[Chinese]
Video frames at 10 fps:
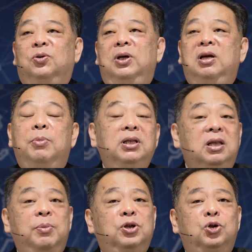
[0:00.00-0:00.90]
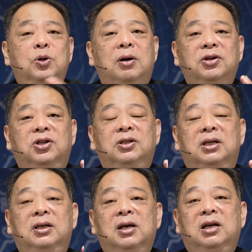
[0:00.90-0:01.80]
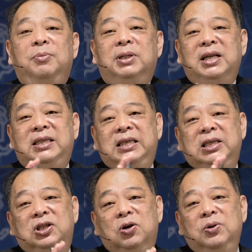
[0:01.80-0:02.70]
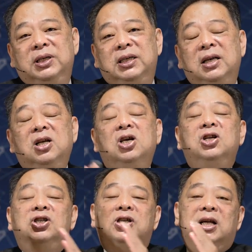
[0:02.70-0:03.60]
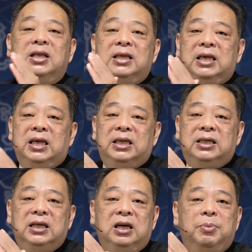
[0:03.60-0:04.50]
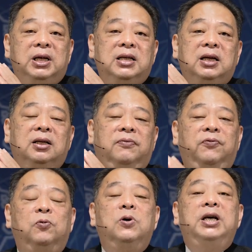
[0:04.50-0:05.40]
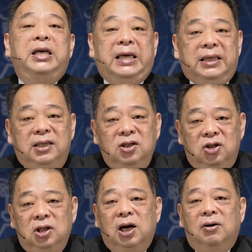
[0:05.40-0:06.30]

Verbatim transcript: 所以你们你们需要的事情，你们在祈求以前，神已经你们天上的父已经知